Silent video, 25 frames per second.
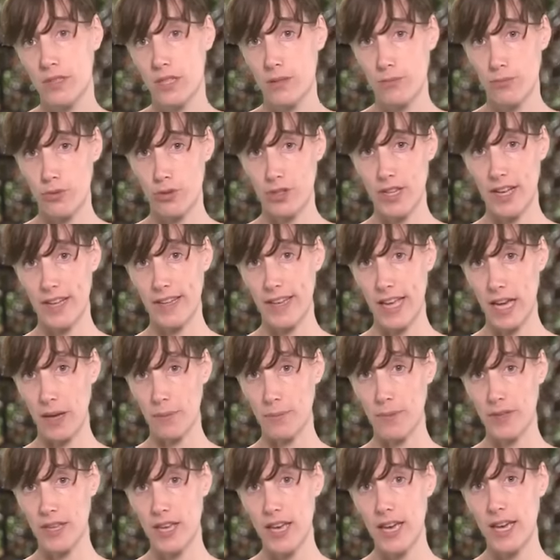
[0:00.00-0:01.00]
petit peu d'un
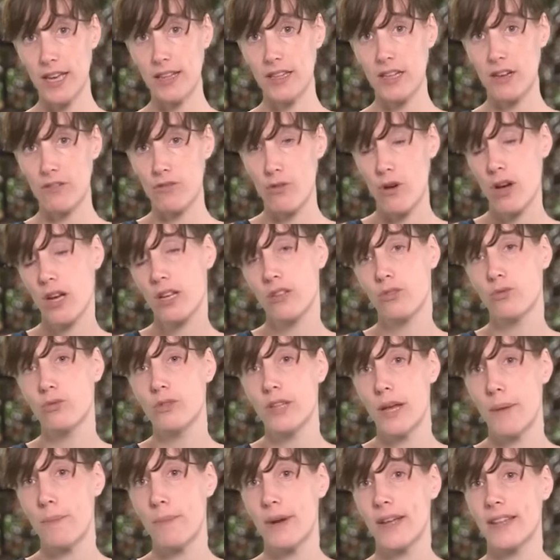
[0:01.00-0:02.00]
herbier, et d'avoir
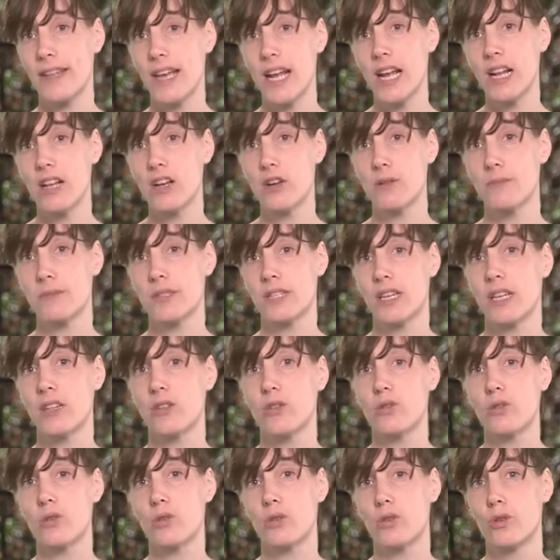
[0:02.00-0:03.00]
tout un panel comme ça
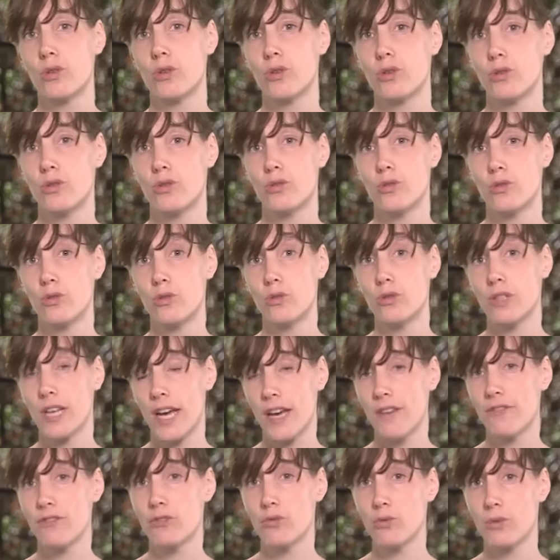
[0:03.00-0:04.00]
de, de,
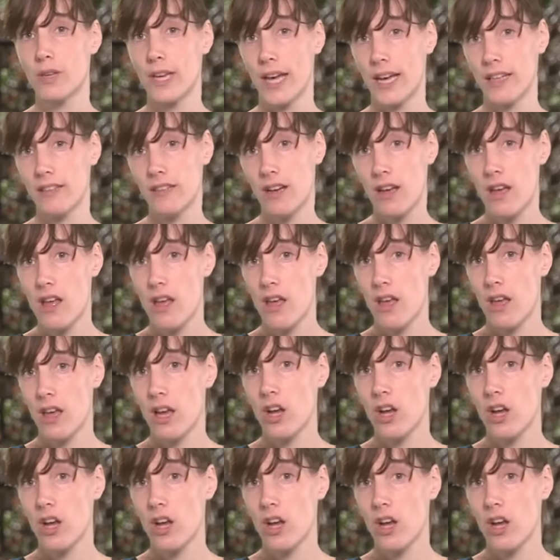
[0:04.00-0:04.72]
trèfles sous cadre,